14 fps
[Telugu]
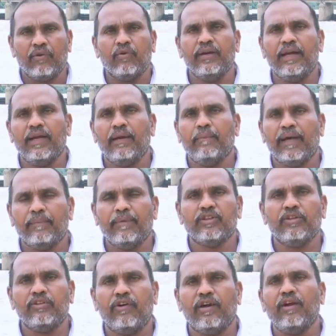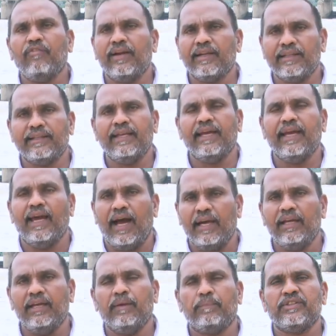కొన్ని మరమ్మతుల ద్వారా వారికి తిరిగి ఆ
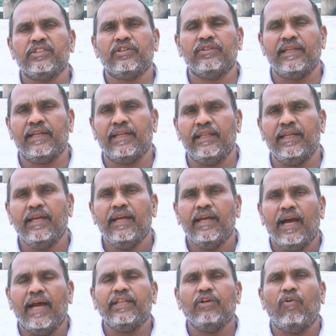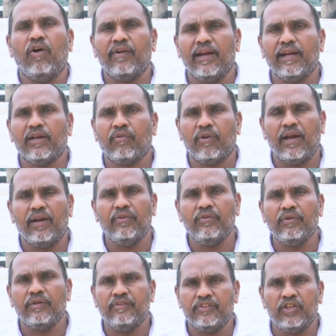ఇల్లు చర్యలు ఇప్పించడం జరిగింది అయితే ఓవరాల్గా కూడాను
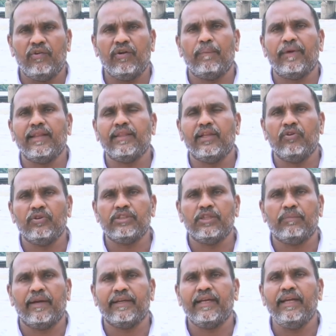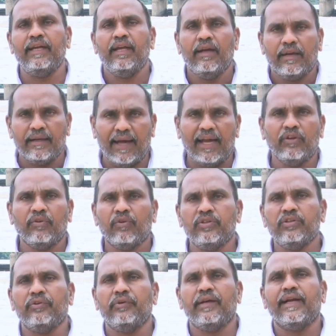విజయవాడ ప్రాంతానికి వచ్చేపాటికి నాలుగు
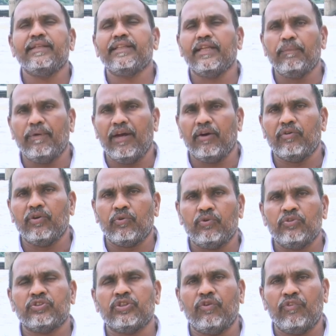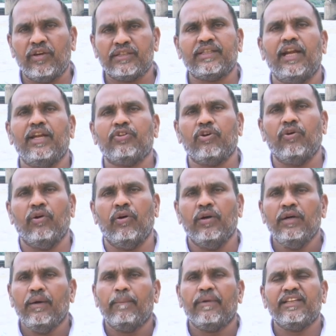రోజులు ఎడతెరిపి లేకుండా కురుస్తున్న వర్షాలతో
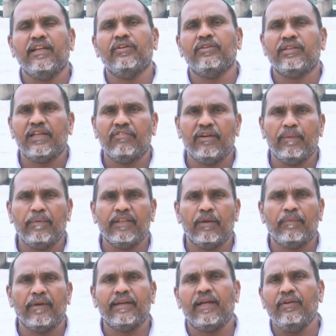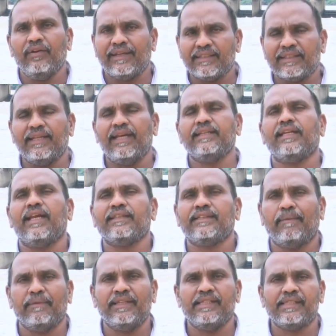ప్రజలు తీవ్ర ఇబ్బందులు పడ్డారు కృష్ణా జిల్లాకు
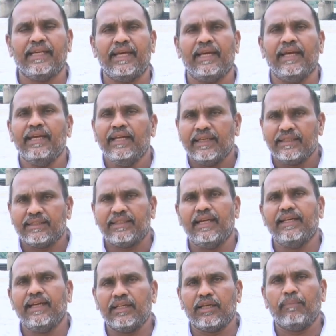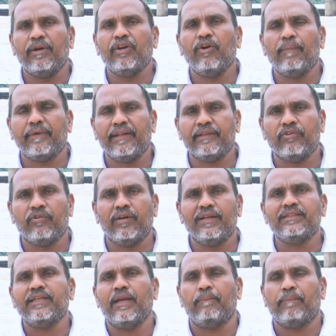సంబంధించి కృష్ణా డెల్టా పరివాహ ప్రాంతం కూడా
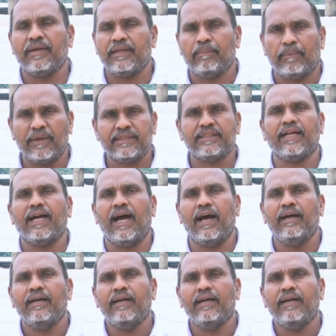చాలా పచ్చగా